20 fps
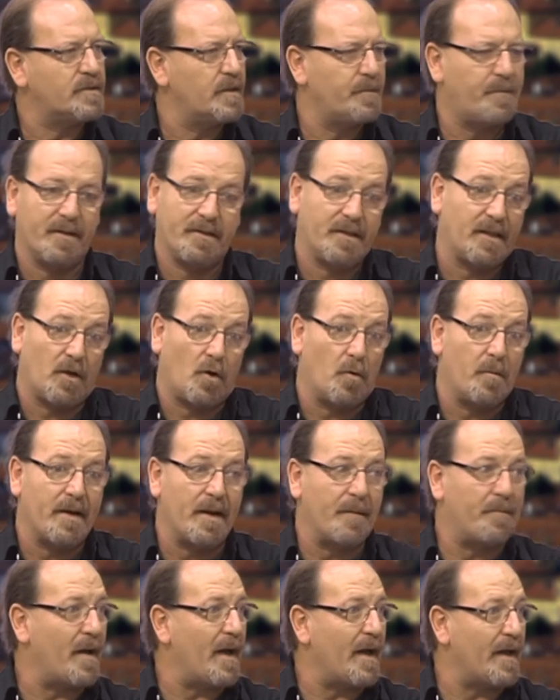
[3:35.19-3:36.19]
dipende da come
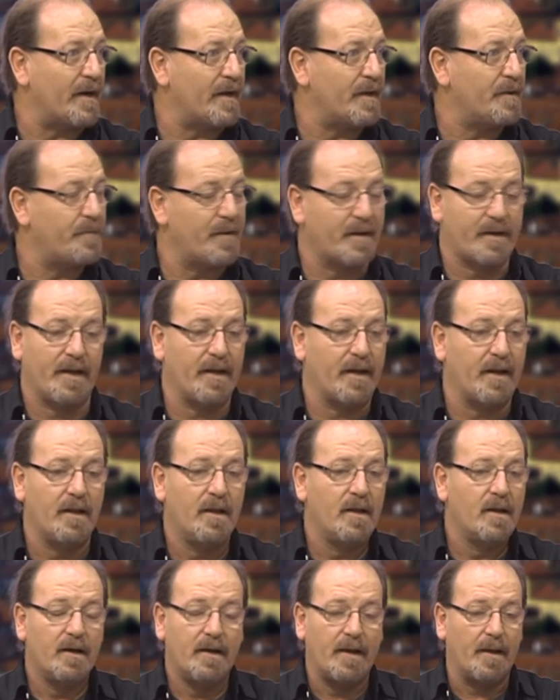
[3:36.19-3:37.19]
ne parli, perché
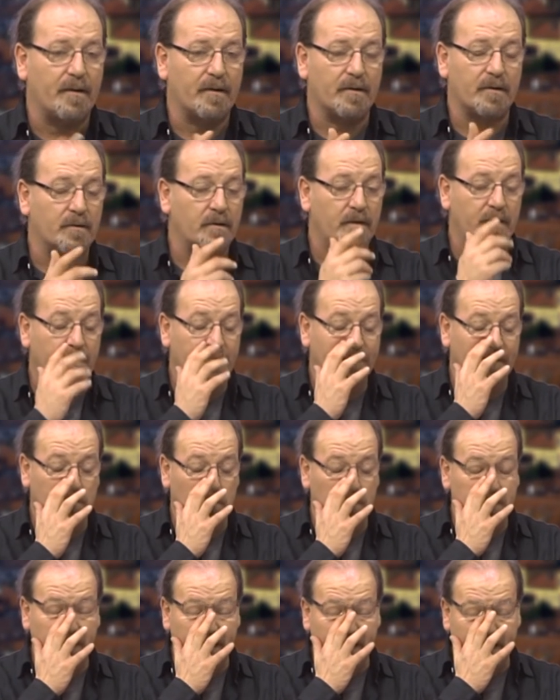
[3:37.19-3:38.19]
la, il
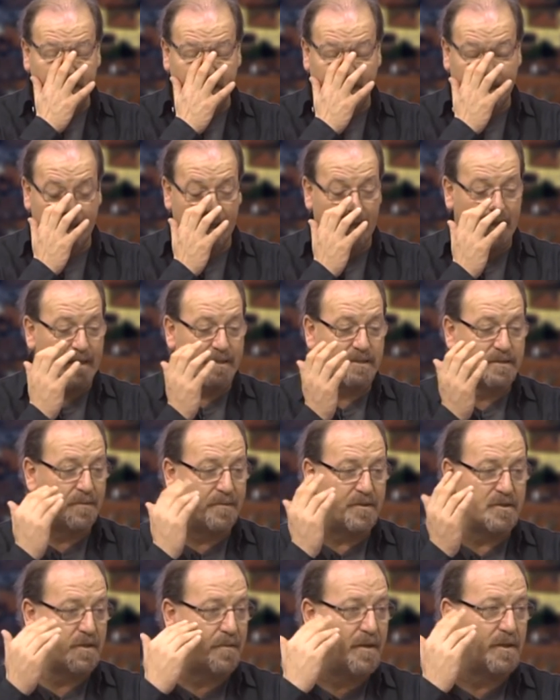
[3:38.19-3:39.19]
fatto di ridere è
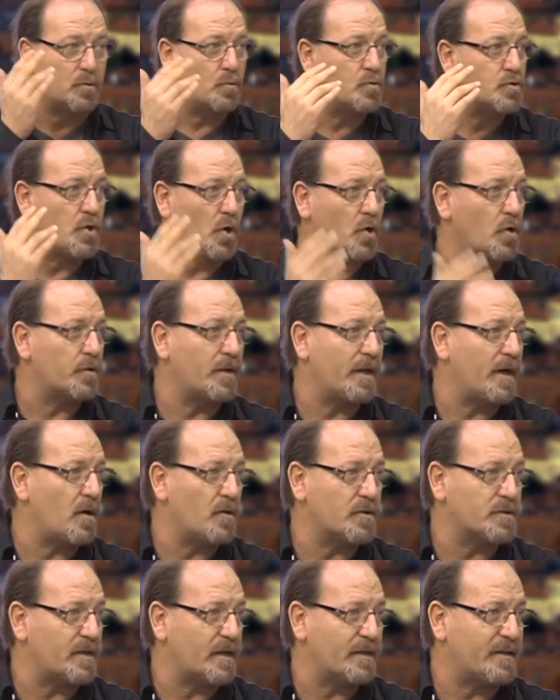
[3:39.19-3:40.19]
semplicemente un gioco della
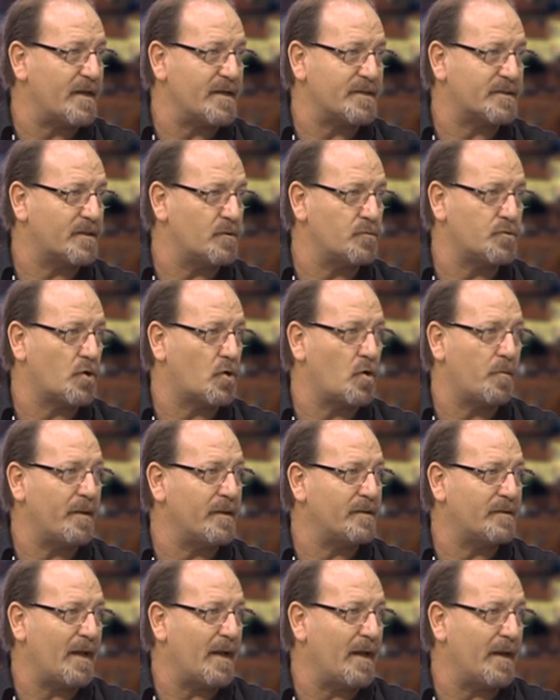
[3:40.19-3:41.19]
nostra testa, un gioco
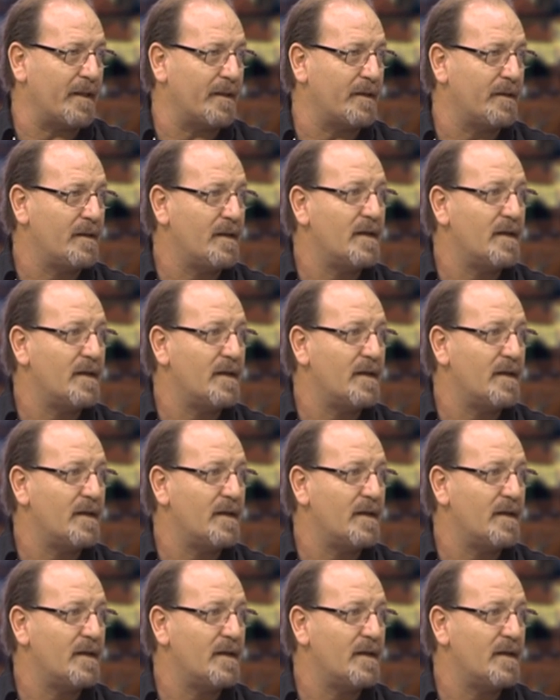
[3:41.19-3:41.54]
mentale.